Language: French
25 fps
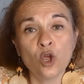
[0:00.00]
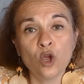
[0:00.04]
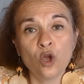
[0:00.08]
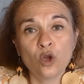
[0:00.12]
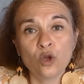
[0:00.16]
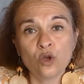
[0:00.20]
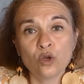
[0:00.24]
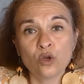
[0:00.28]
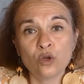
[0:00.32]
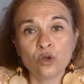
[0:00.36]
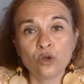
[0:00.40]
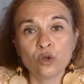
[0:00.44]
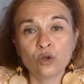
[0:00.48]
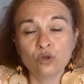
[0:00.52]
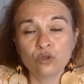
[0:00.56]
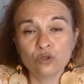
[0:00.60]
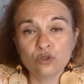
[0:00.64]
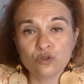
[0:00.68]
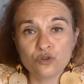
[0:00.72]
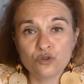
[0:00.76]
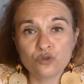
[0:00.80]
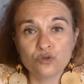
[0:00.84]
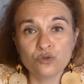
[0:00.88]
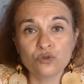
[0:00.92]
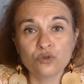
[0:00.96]
euh, le
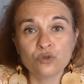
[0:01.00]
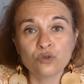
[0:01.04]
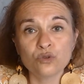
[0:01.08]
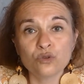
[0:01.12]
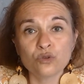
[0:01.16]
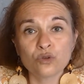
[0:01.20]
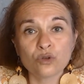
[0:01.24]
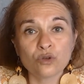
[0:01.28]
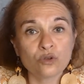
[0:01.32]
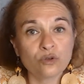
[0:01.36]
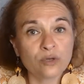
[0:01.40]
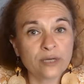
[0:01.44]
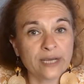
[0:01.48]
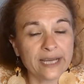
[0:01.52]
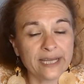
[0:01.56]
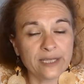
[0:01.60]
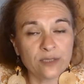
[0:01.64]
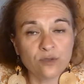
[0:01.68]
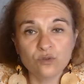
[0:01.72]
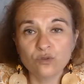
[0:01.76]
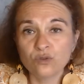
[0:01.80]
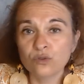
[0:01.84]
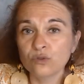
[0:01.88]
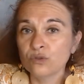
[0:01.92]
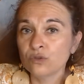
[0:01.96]
jour, le
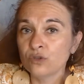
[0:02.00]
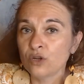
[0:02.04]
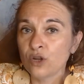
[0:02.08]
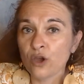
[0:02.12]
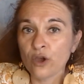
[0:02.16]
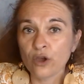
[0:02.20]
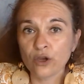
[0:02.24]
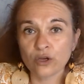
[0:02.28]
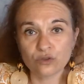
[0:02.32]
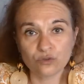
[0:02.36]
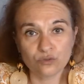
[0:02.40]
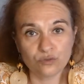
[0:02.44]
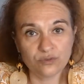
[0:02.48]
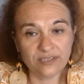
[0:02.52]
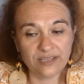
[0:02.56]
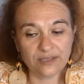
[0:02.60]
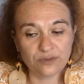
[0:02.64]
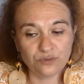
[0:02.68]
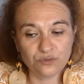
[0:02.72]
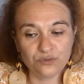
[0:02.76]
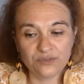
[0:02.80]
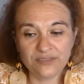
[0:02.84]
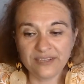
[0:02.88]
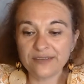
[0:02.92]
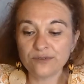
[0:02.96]
créneau, l'heure, tout ça,
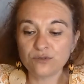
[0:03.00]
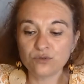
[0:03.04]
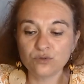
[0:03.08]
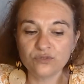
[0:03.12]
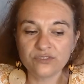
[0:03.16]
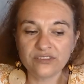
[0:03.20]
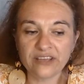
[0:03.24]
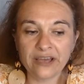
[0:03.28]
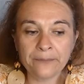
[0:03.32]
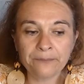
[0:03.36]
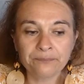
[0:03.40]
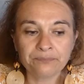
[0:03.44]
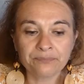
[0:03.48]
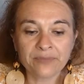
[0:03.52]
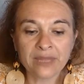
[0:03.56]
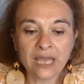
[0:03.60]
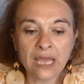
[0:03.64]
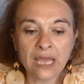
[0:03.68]
tout ça, tout ça.